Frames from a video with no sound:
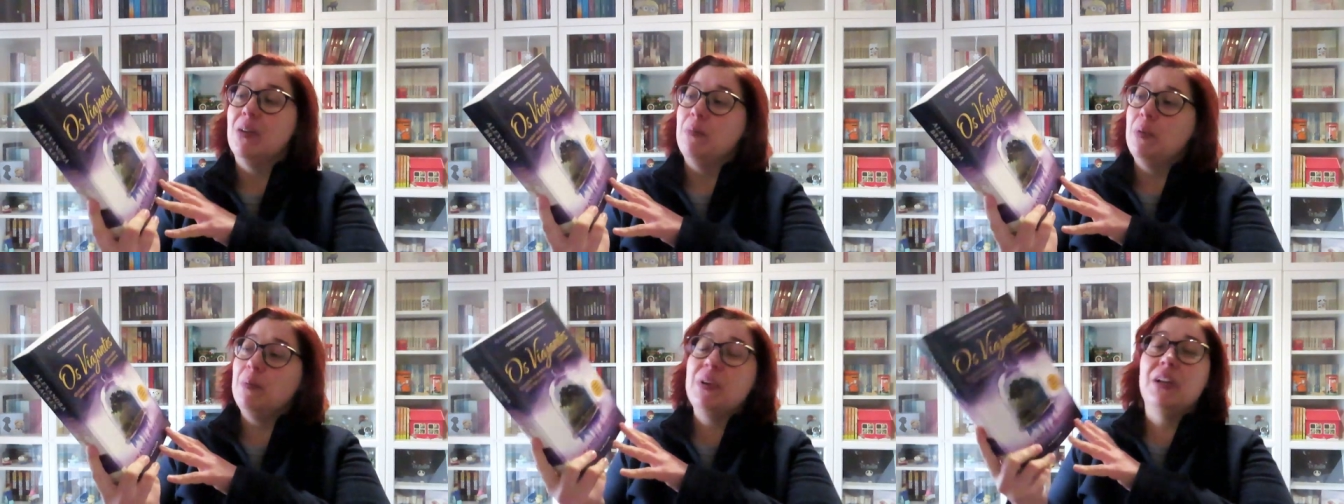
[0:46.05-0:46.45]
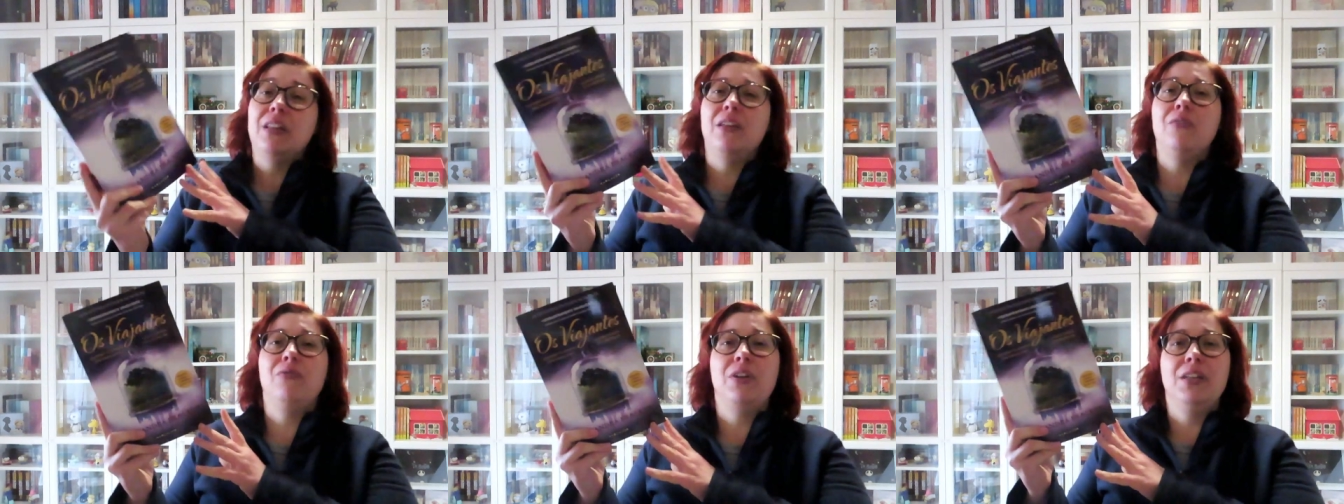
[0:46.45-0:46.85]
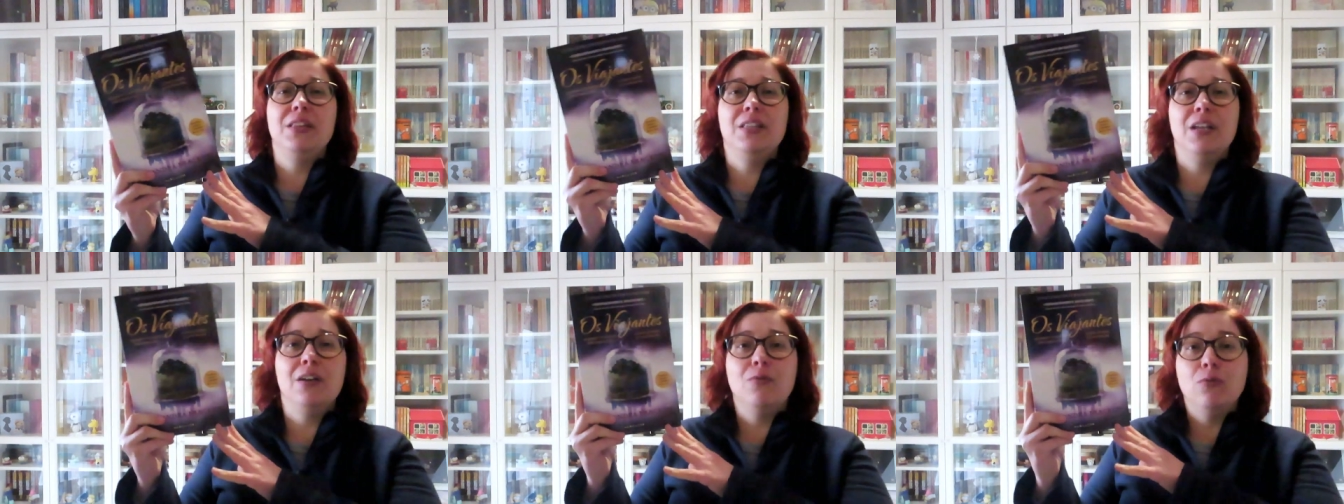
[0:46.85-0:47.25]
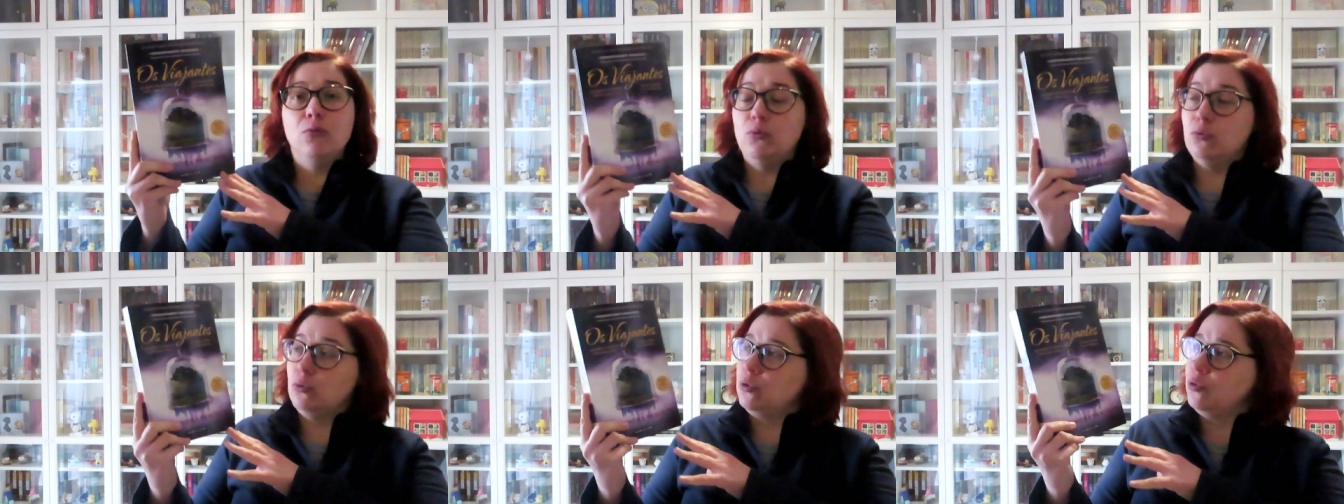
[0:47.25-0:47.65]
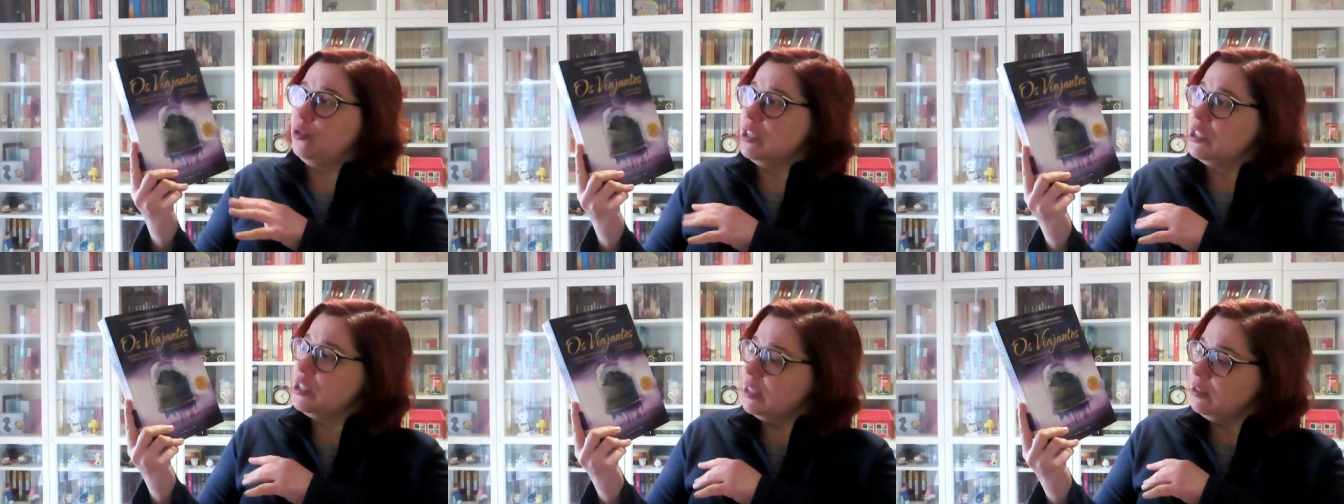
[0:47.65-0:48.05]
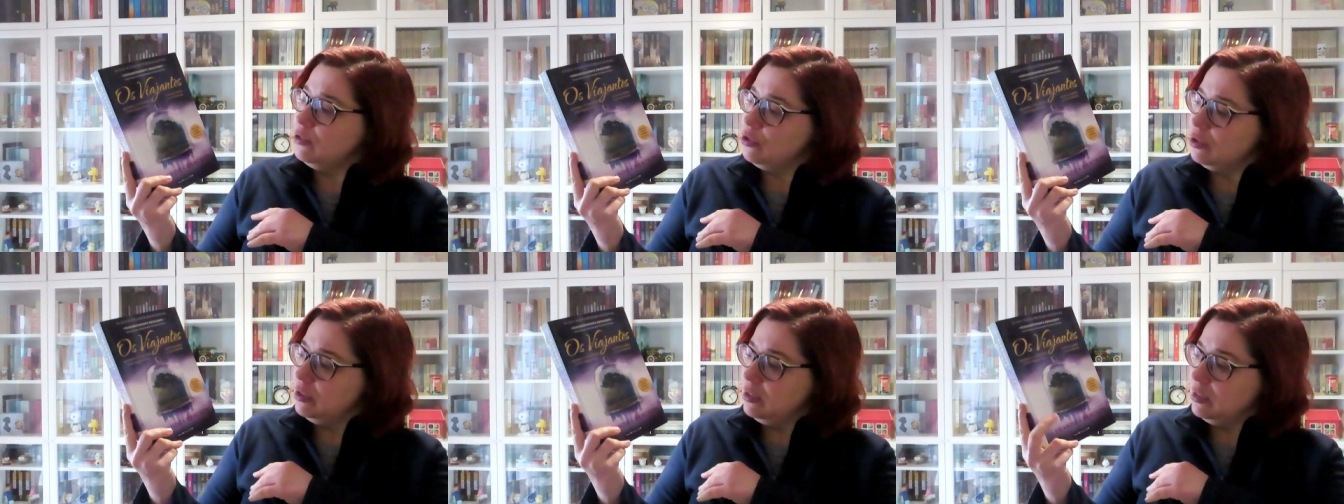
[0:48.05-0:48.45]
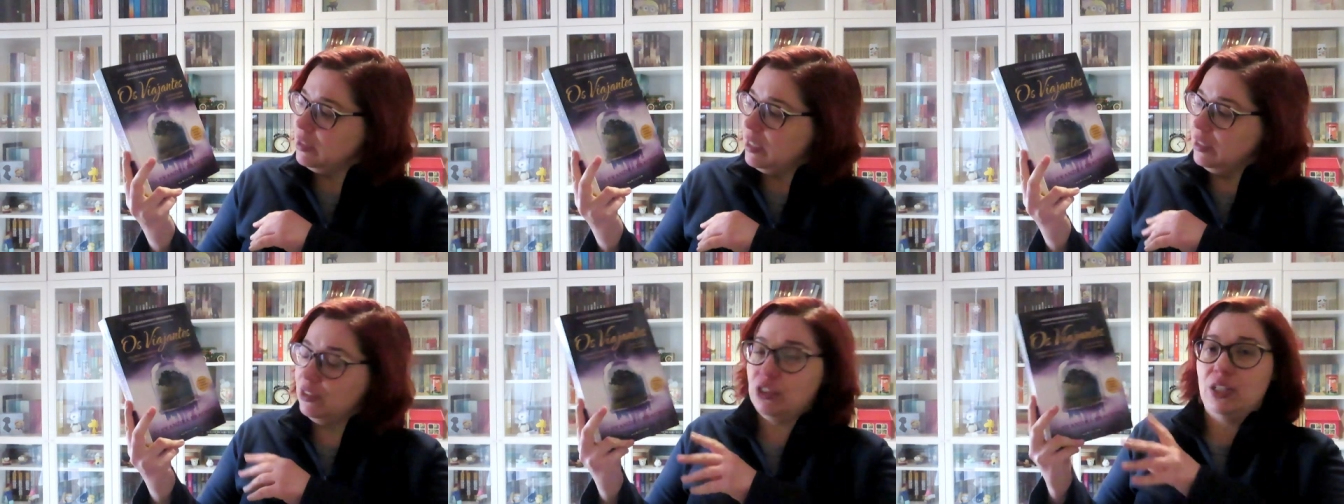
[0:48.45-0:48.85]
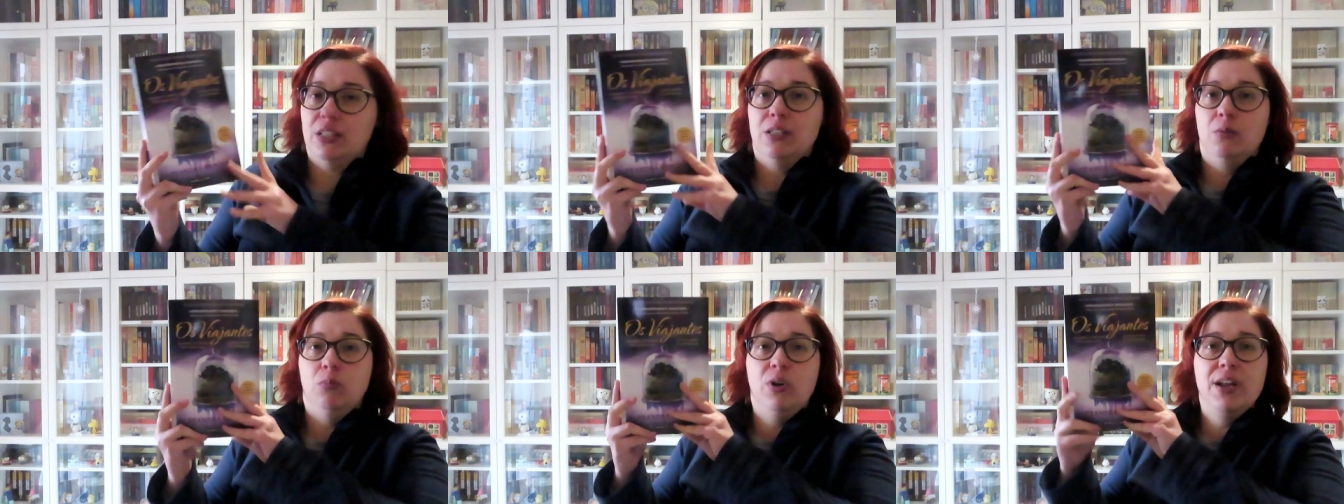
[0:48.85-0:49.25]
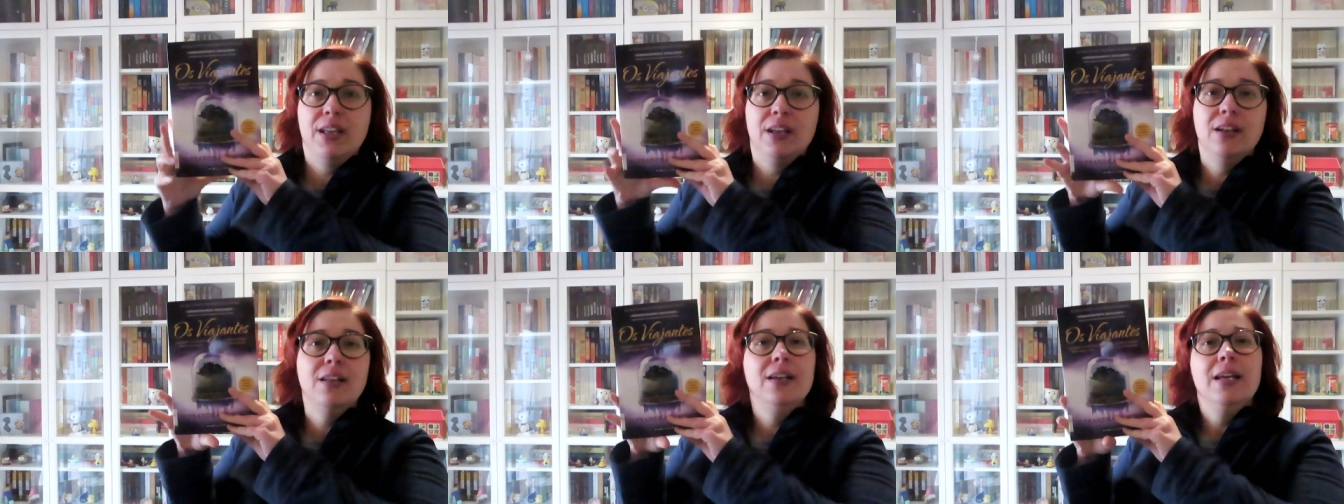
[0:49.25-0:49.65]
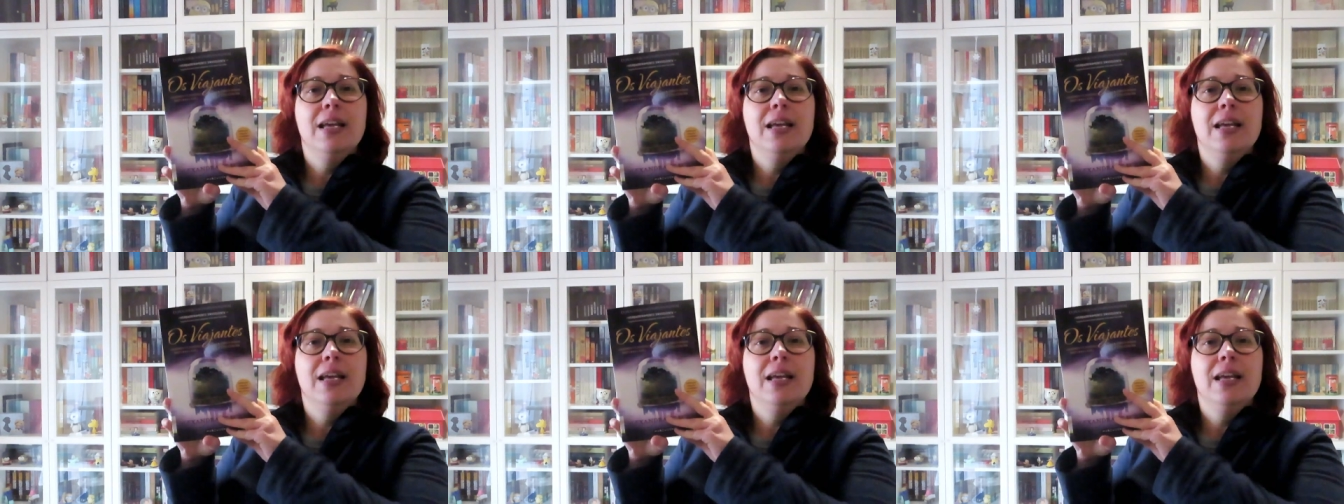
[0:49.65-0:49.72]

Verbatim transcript: primeiro livro é então Os Viajantes, de Alexander Breaker.